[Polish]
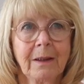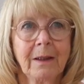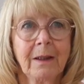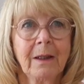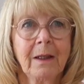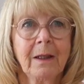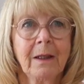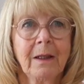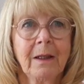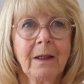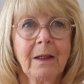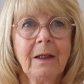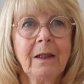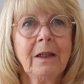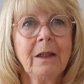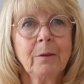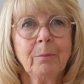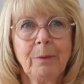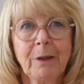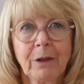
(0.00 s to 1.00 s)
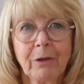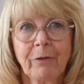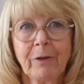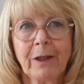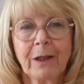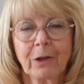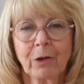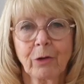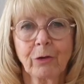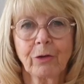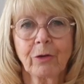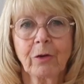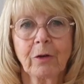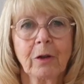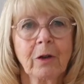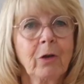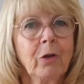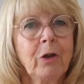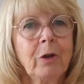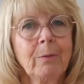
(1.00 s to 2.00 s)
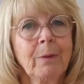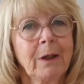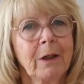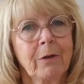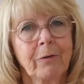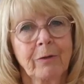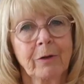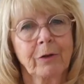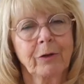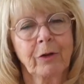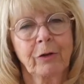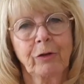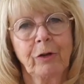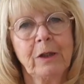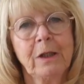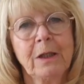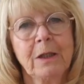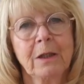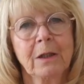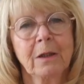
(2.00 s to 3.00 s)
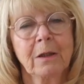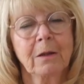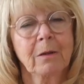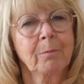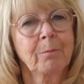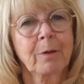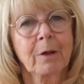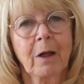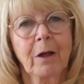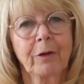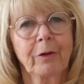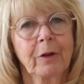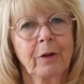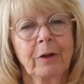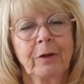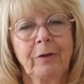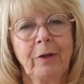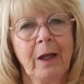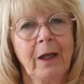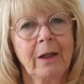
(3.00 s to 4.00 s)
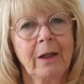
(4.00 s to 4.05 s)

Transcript: z koroną na głowie. Zamknij oczy.